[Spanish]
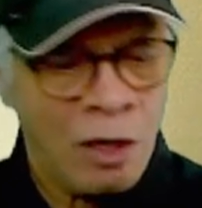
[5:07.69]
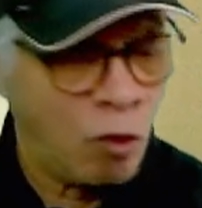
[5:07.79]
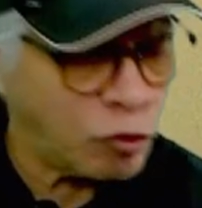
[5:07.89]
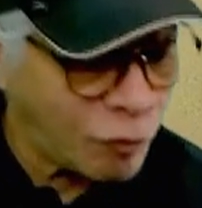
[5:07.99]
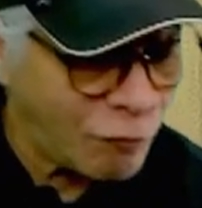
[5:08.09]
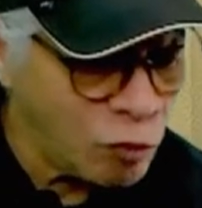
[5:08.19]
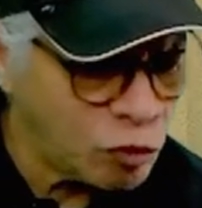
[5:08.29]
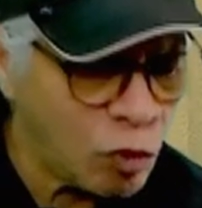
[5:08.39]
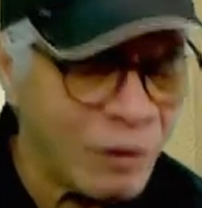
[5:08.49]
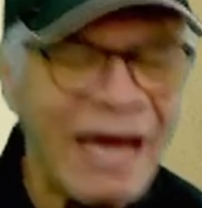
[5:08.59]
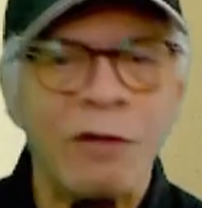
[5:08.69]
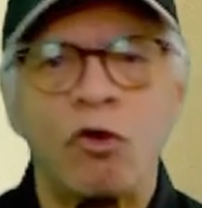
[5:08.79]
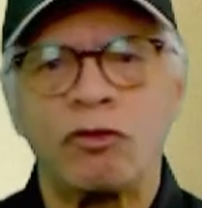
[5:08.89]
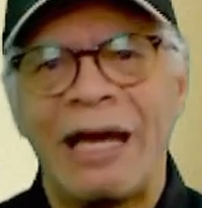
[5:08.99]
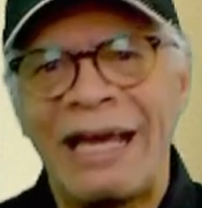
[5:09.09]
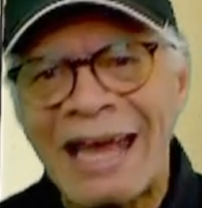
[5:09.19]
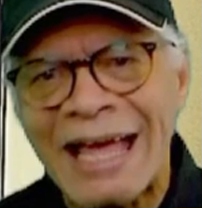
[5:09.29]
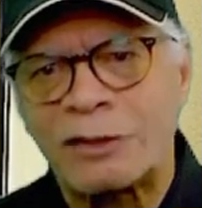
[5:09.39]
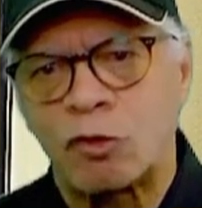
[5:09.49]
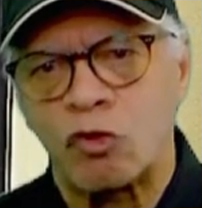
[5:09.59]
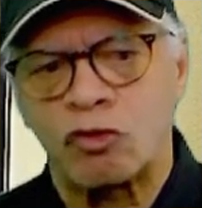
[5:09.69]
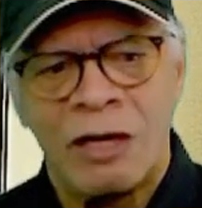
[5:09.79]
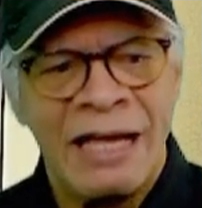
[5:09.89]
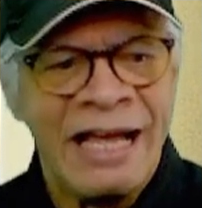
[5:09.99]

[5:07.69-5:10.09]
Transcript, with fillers: Los funcionarios electos